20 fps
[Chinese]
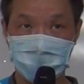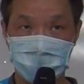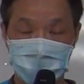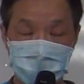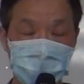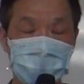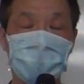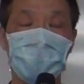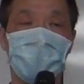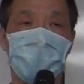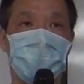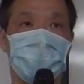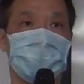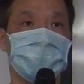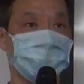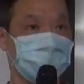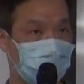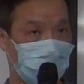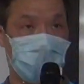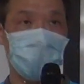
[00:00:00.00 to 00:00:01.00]
因为
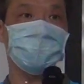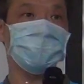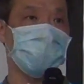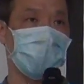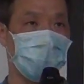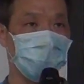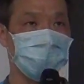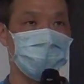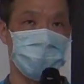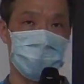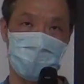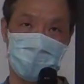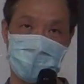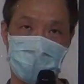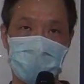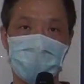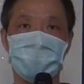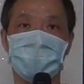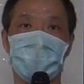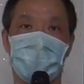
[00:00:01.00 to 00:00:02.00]
常常我们
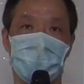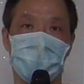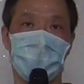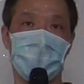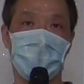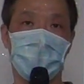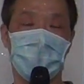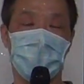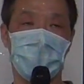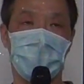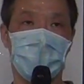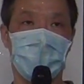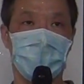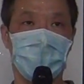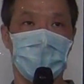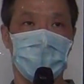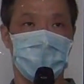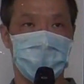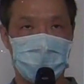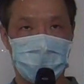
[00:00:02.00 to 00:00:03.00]
看到
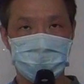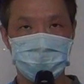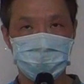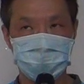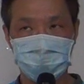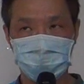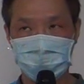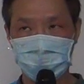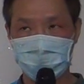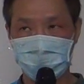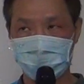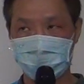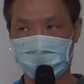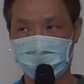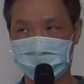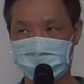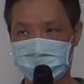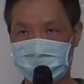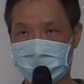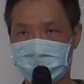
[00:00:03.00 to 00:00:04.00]
男生为了
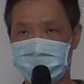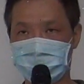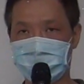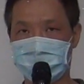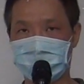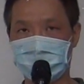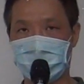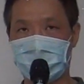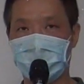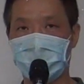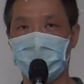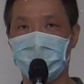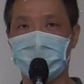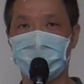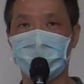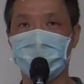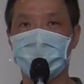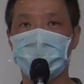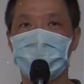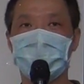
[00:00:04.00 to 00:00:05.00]
要展现他很